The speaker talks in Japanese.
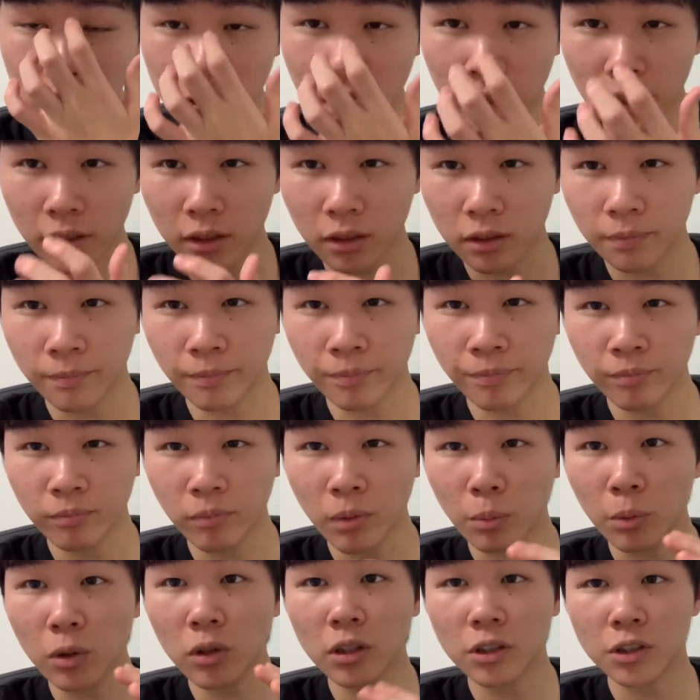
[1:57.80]
歳、
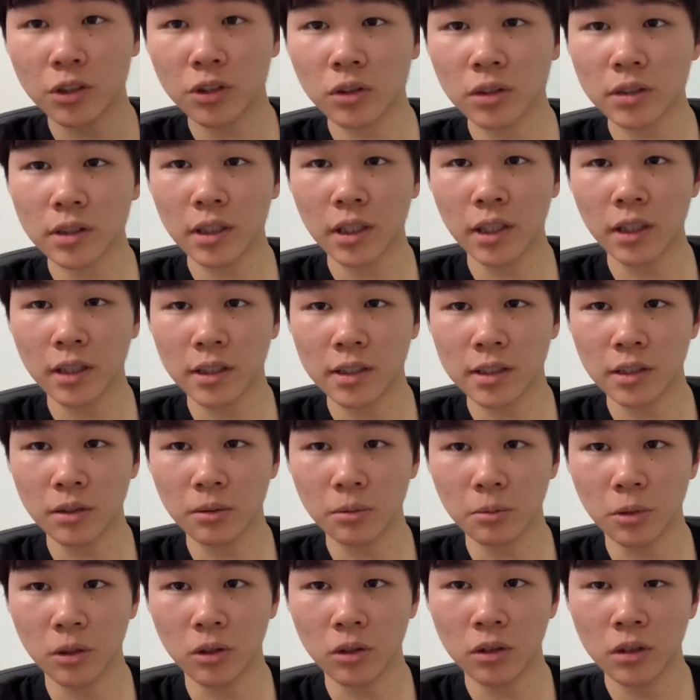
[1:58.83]
まあ僕は16歳なんですけ
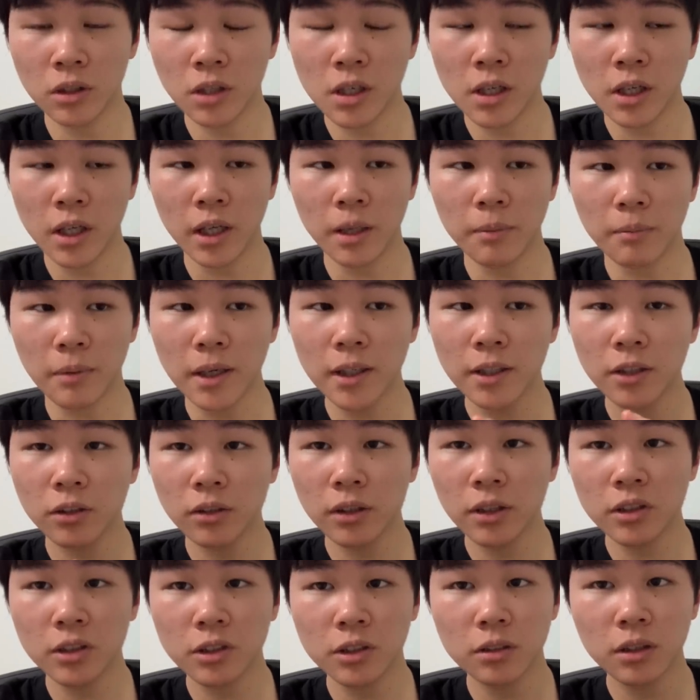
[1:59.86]
ども、え周りの
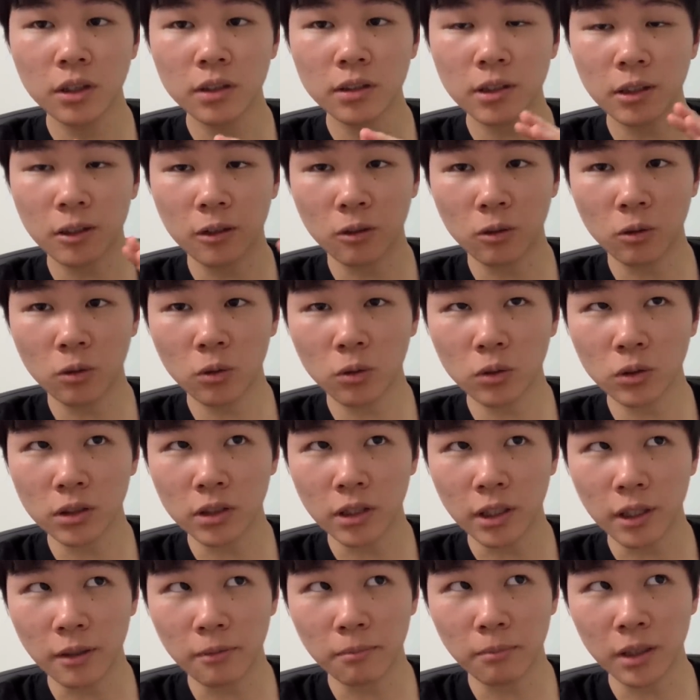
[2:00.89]
ね、中学生と高校
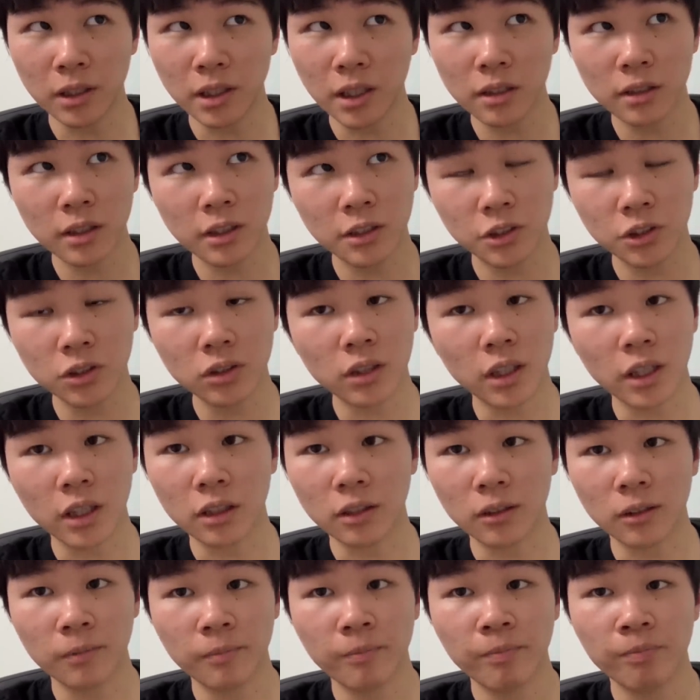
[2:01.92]
生、まあ大体10代
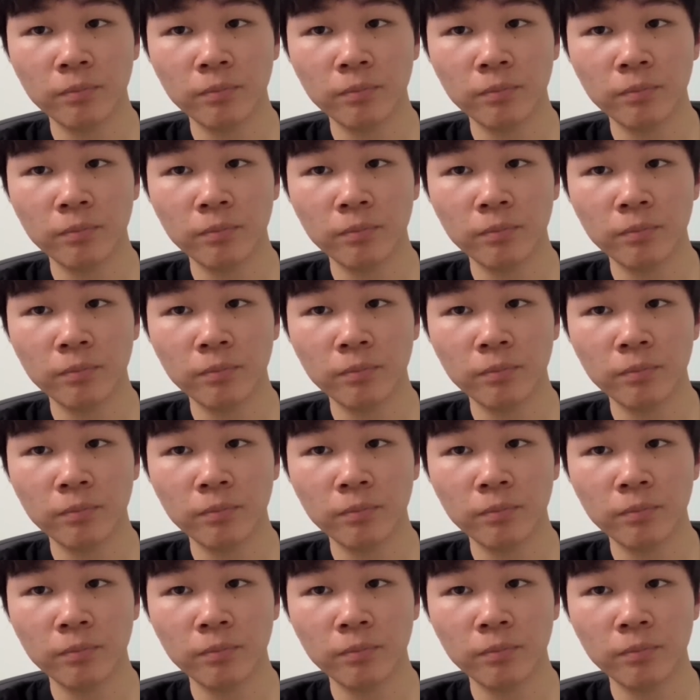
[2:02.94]
かな。っ